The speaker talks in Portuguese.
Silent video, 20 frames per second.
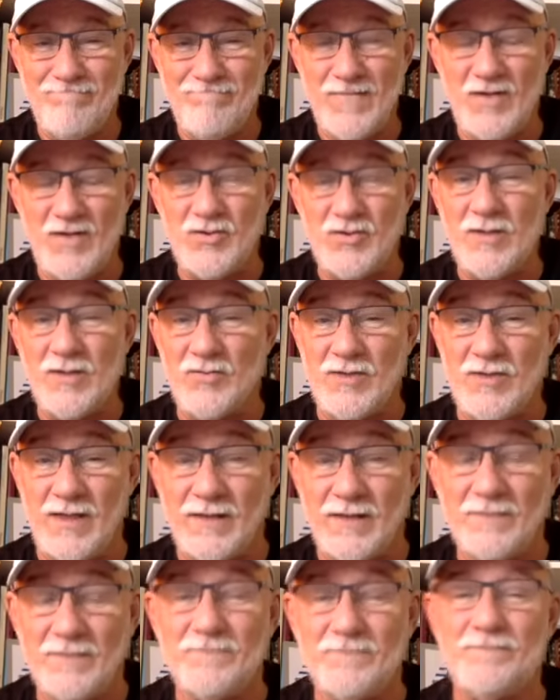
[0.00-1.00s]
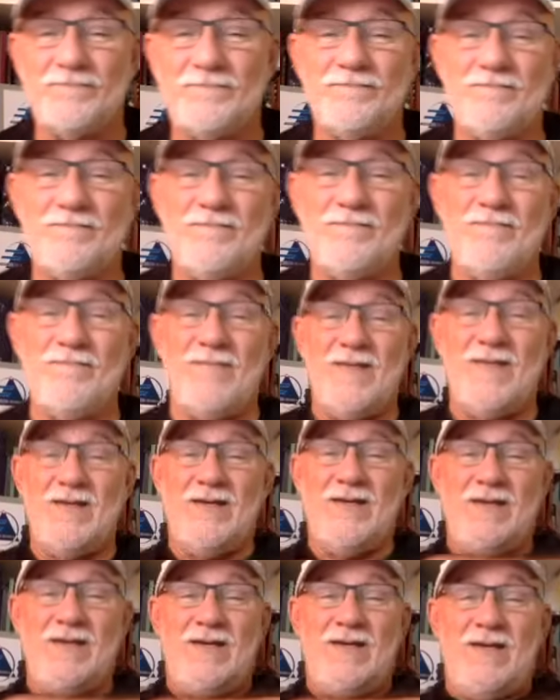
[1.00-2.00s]
Estamos nela.
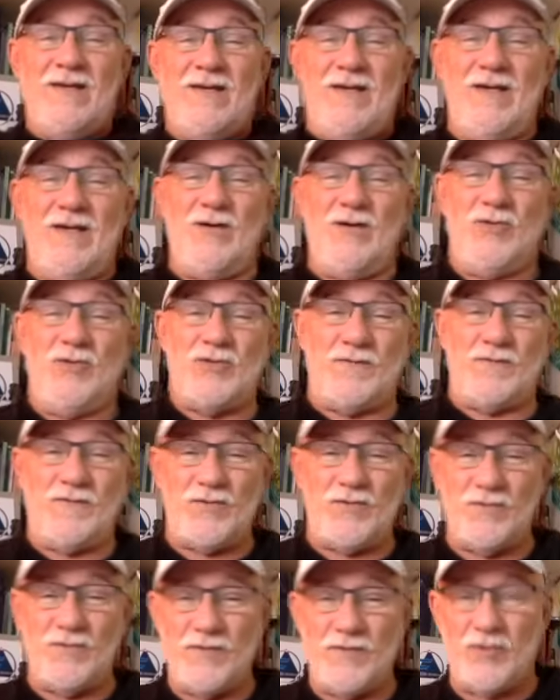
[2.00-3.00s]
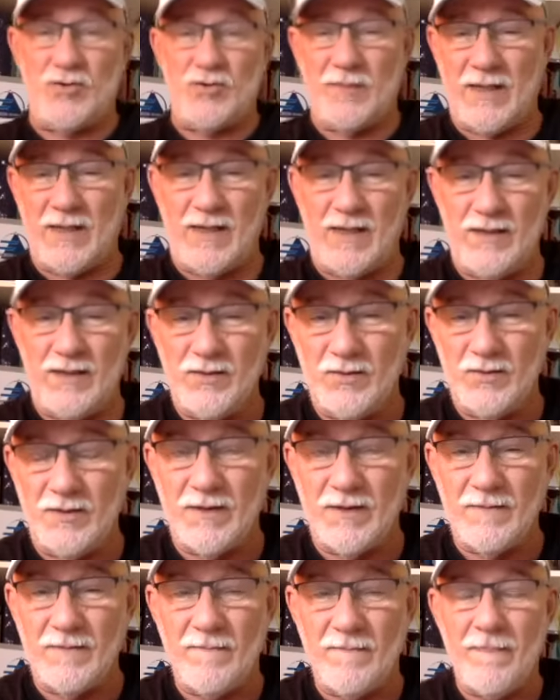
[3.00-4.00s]
Eu já fiz um vídeo sobre a
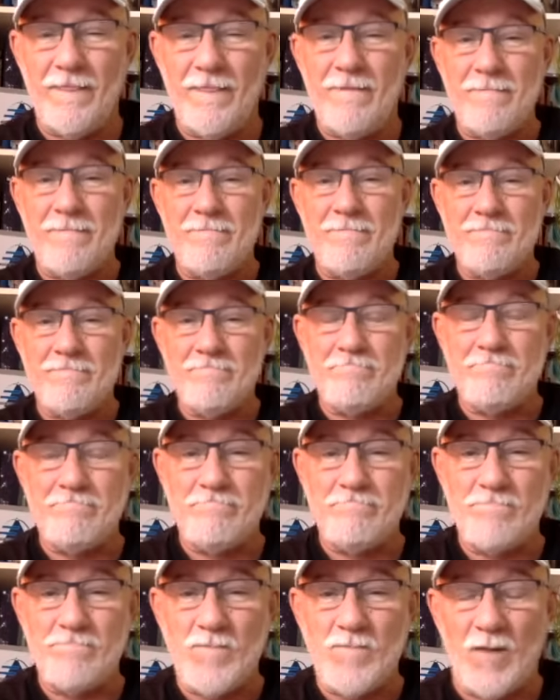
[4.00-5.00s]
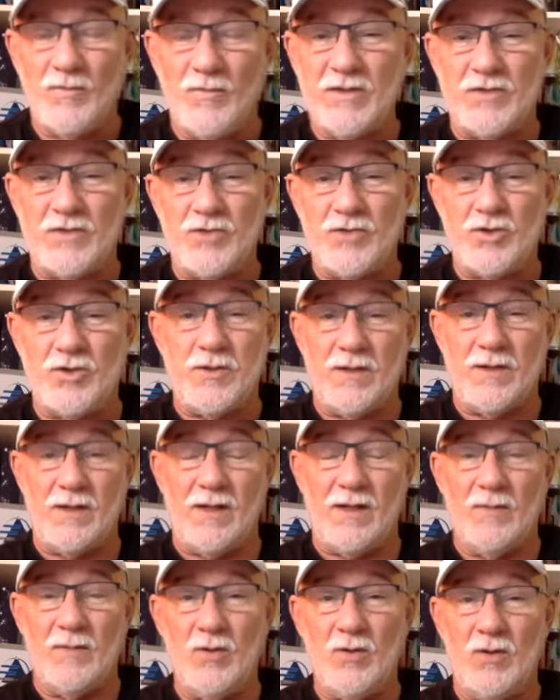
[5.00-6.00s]
Caliuga. Muita gente
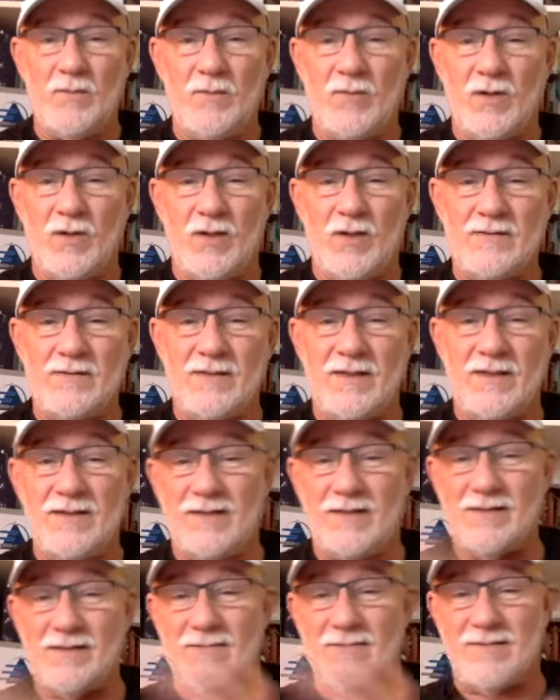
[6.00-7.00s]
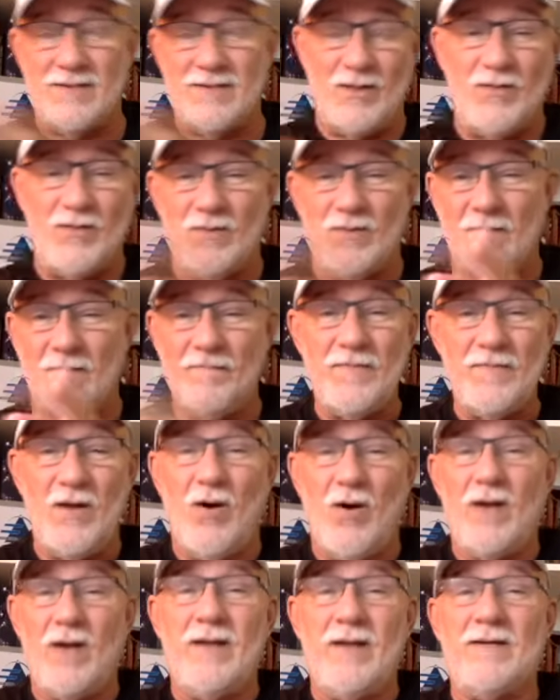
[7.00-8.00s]
reclamou por causa da datação.
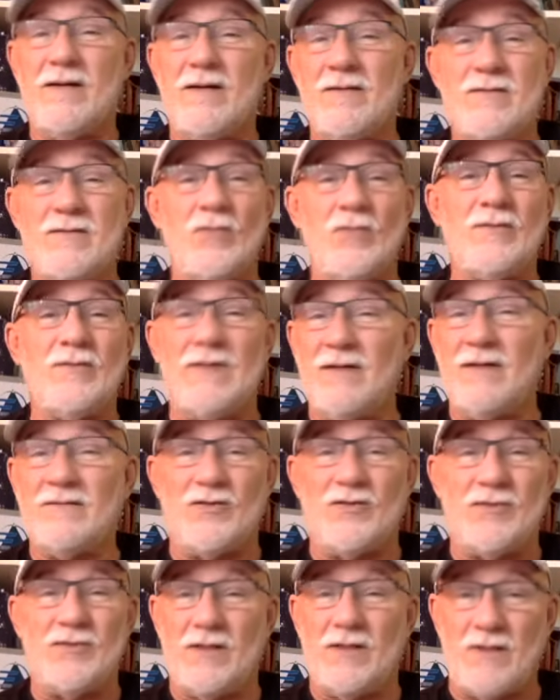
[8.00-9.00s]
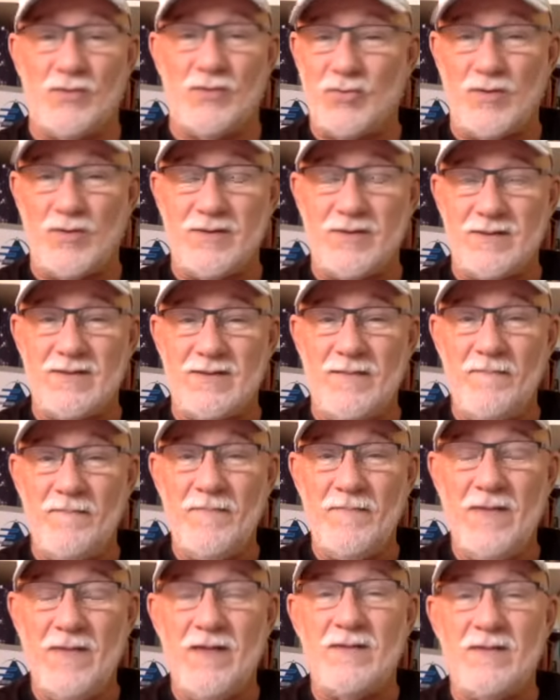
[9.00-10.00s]
Olha, são tantas datações,
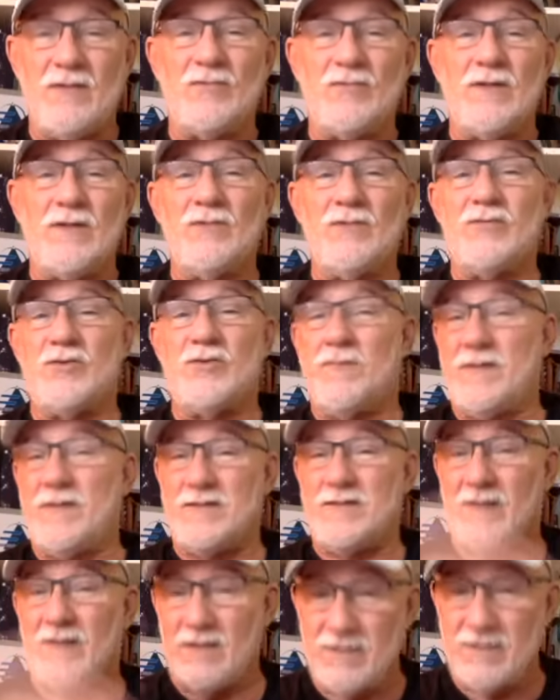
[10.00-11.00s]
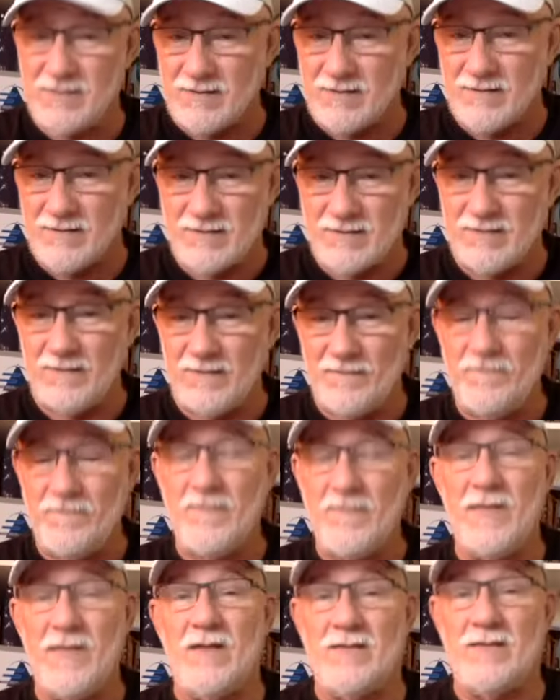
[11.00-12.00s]
são tantos especialistas,
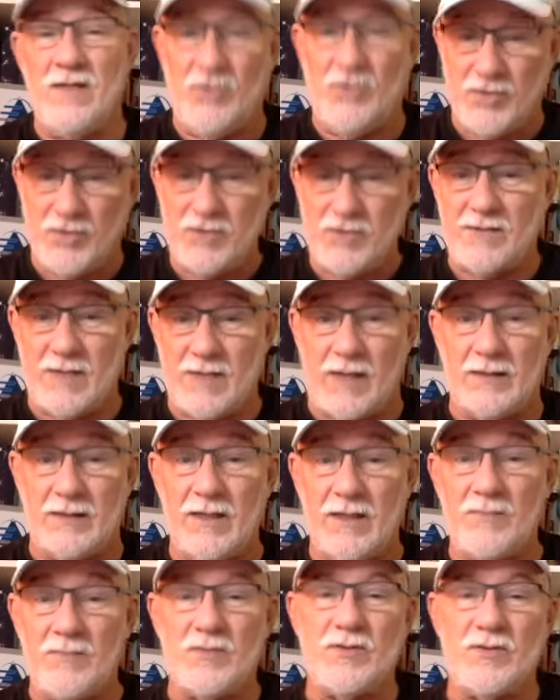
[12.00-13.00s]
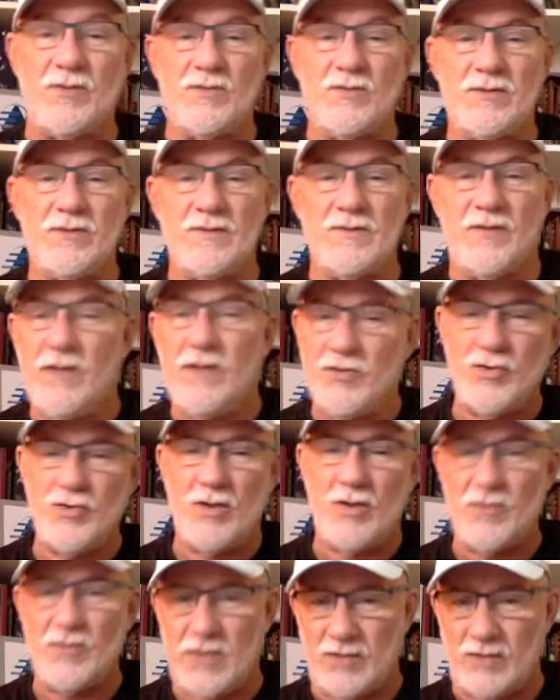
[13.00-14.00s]
cientistas acadêmicos, inclusive,
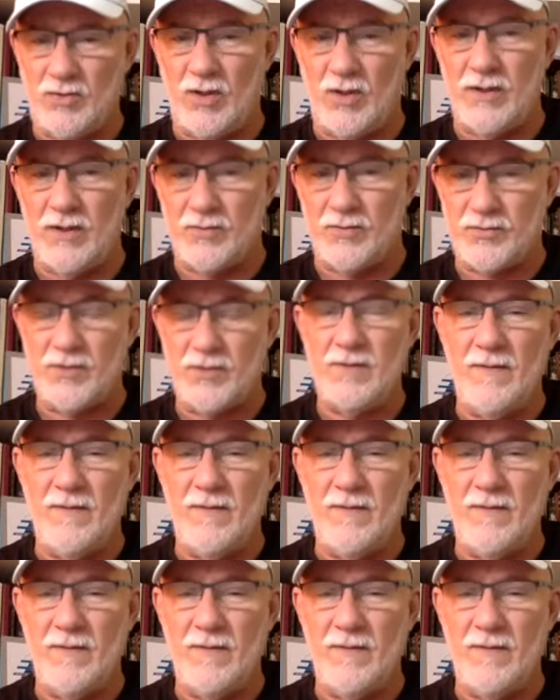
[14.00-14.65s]
religiosos católicos,